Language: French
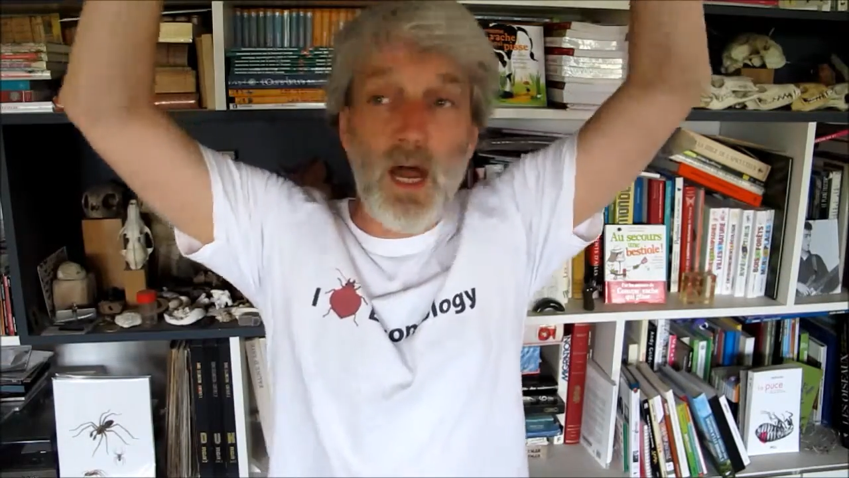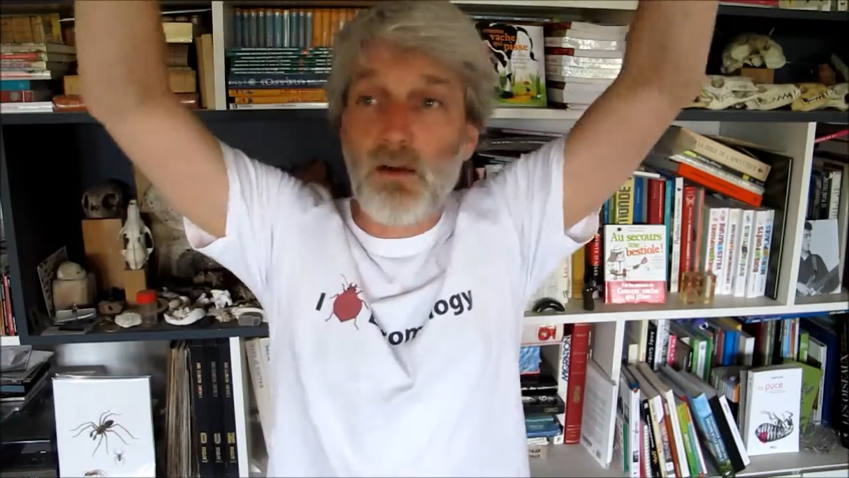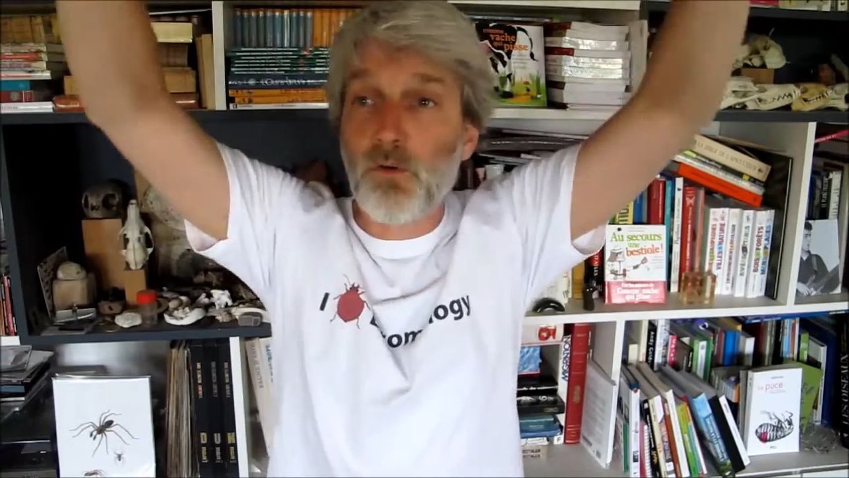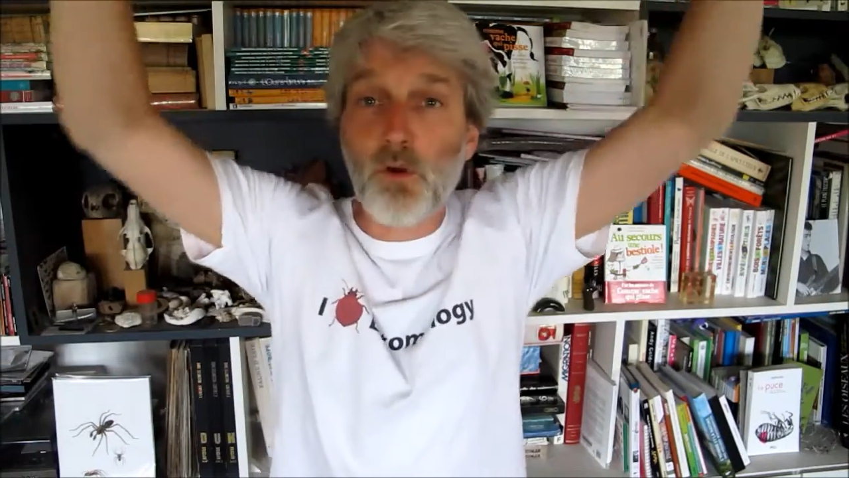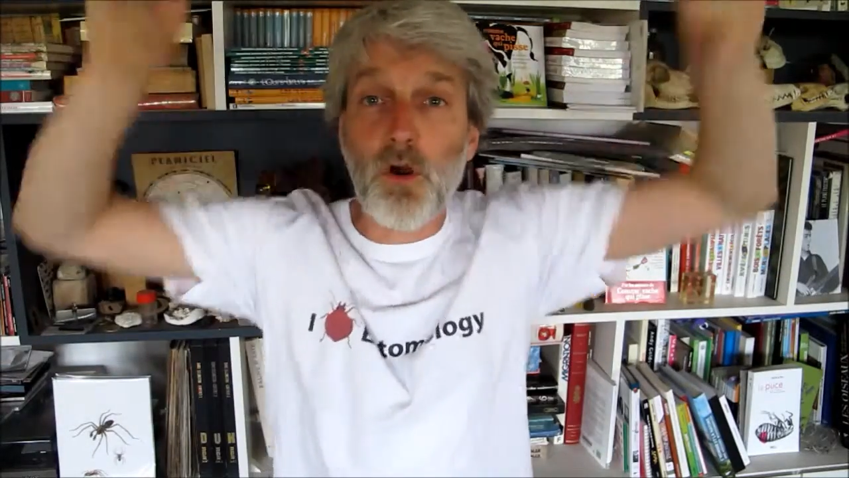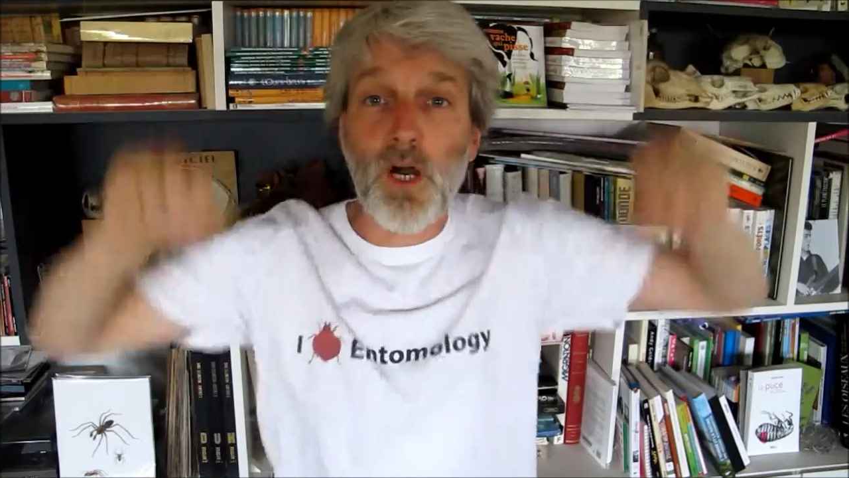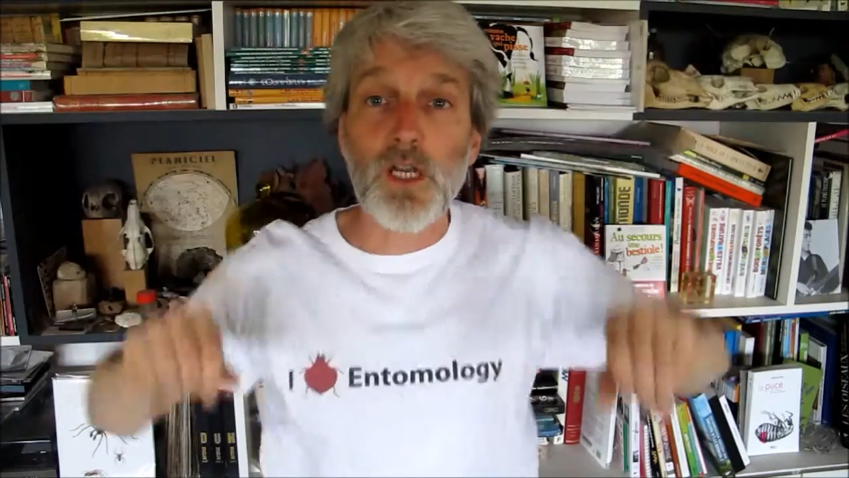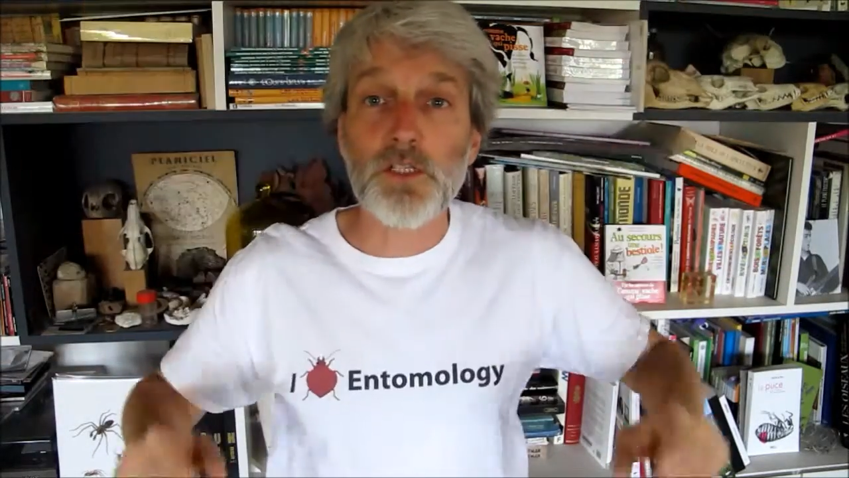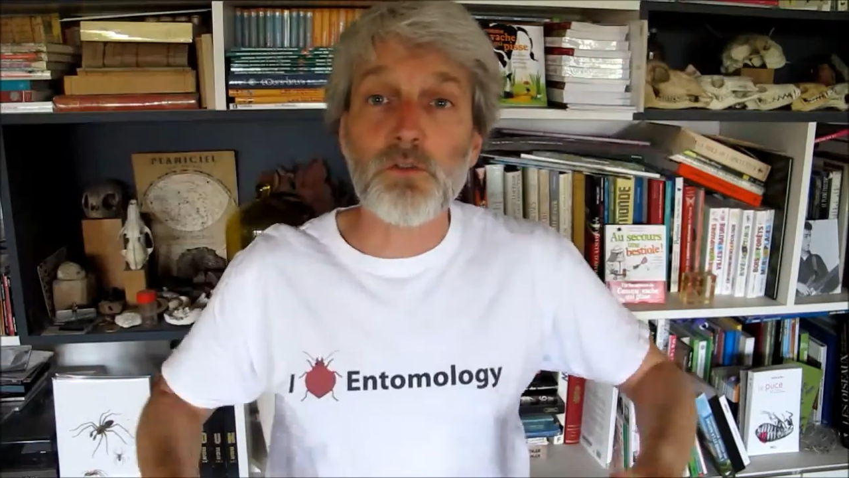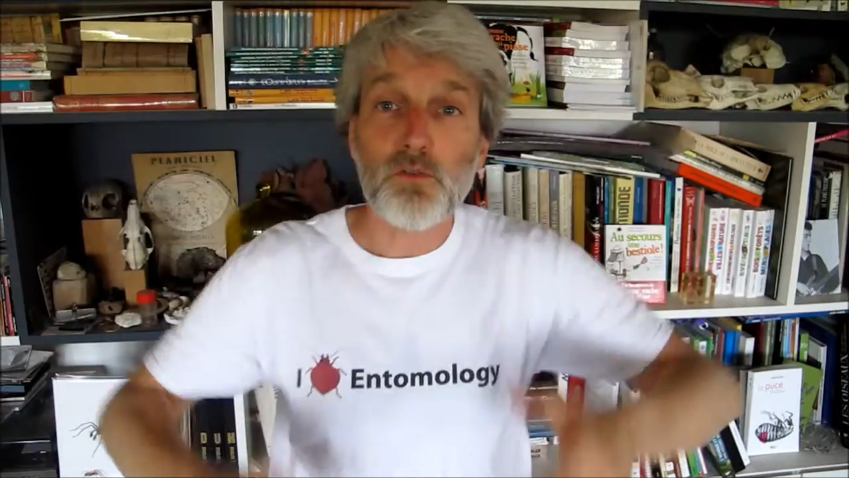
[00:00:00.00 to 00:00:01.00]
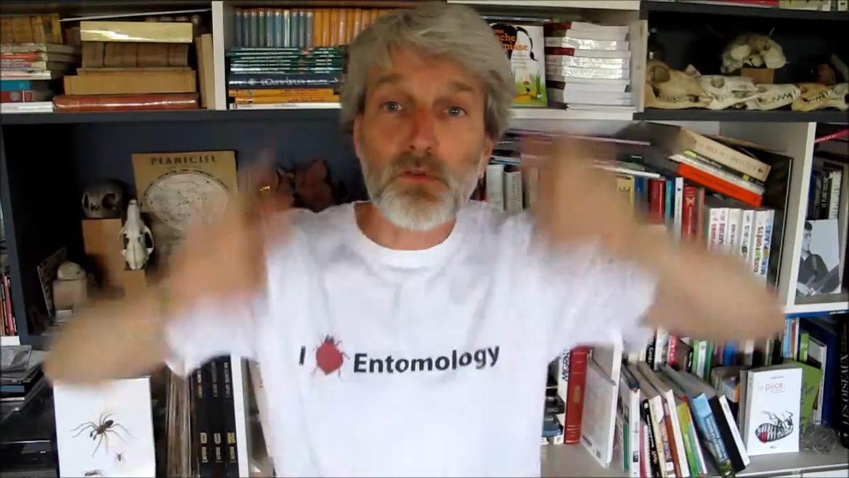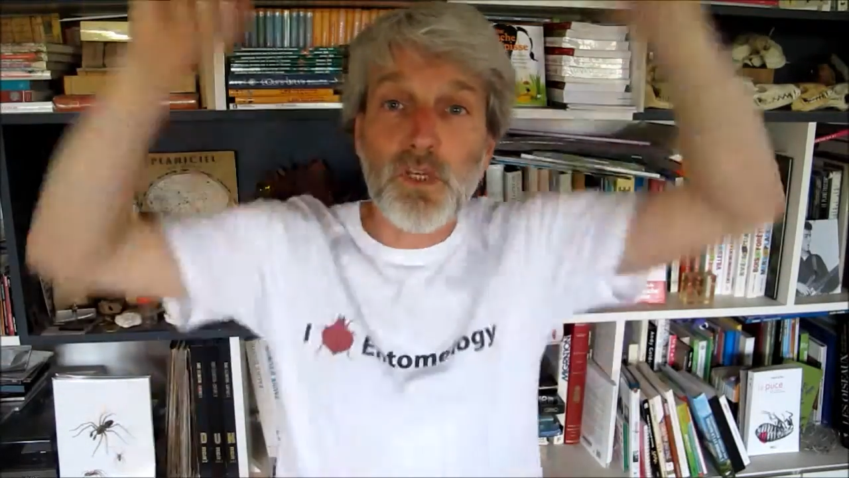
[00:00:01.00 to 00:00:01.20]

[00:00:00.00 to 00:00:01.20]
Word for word: avant l'orage. Du coup,